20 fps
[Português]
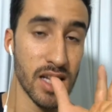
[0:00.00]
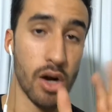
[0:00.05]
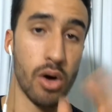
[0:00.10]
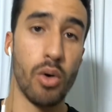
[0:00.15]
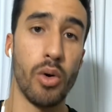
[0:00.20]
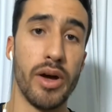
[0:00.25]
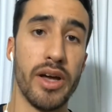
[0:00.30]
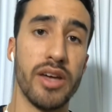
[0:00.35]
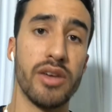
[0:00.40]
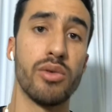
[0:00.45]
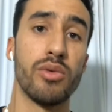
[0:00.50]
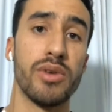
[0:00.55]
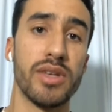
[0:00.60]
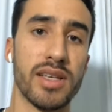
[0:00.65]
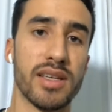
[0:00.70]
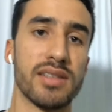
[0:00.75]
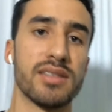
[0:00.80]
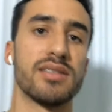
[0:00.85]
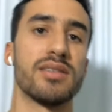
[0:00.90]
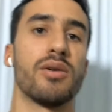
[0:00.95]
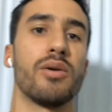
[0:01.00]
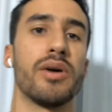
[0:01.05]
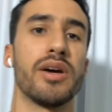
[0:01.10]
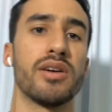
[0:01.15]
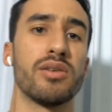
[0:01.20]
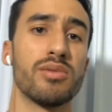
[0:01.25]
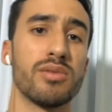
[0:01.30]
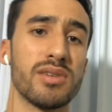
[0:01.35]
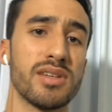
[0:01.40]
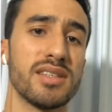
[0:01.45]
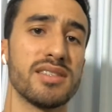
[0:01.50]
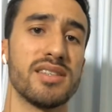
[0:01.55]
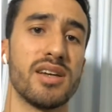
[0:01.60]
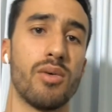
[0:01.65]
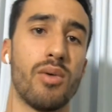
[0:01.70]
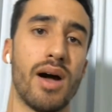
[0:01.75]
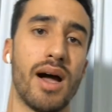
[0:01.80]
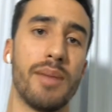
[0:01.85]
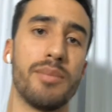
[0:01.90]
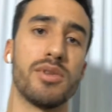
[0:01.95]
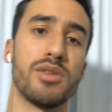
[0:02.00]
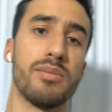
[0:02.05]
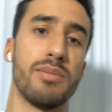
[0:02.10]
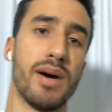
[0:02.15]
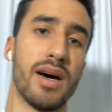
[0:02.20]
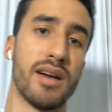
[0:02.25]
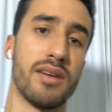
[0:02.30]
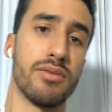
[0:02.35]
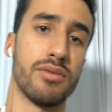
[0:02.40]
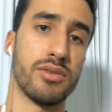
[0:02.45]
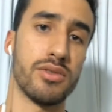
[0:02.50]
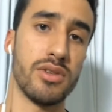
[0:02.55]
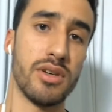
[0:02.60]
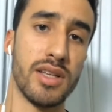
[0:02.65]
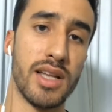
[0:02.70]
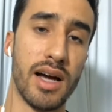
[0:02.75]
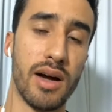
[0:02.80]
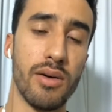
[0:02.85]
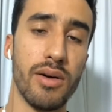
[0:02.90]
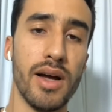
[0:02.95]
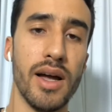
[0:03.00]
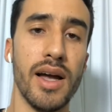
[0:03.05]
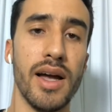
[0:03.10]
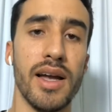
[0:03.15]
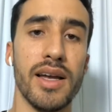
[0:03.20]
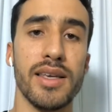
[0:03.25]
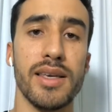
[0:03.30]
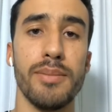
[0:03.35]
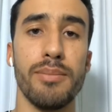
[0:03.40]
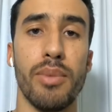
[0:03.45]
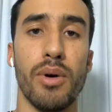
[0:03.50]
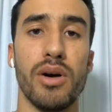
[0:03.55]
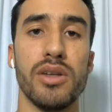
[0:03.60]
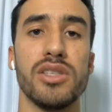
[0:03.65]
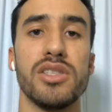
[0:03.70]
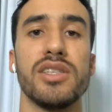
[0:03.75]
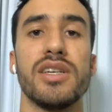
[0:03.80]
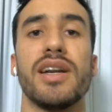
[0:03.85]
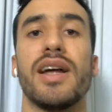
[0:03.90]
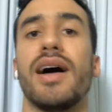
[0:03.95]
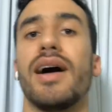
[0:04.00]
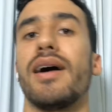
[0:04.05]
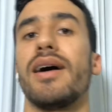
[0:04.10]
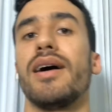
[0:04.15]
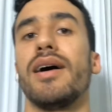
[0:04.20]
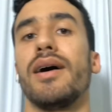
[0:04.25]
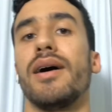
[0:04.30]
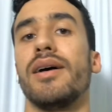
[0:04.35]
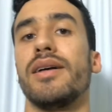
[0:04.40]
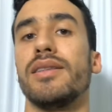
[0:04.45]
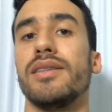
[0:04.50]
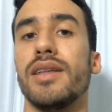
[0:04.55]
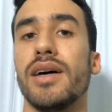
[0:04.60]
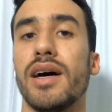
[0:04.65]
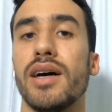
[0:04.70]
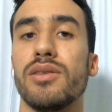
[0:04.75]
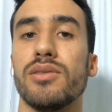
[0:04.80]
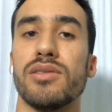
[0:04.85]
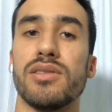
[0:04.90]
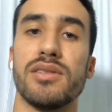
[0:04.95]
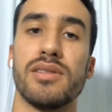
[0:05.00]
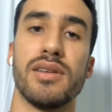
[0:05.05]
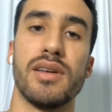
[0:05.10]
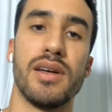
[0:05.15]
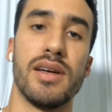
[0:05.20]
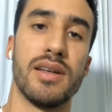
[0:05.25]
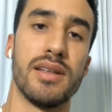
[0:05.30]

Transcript: roer unhas. Roer unhas é um hábito parafuncional que pode gerar danos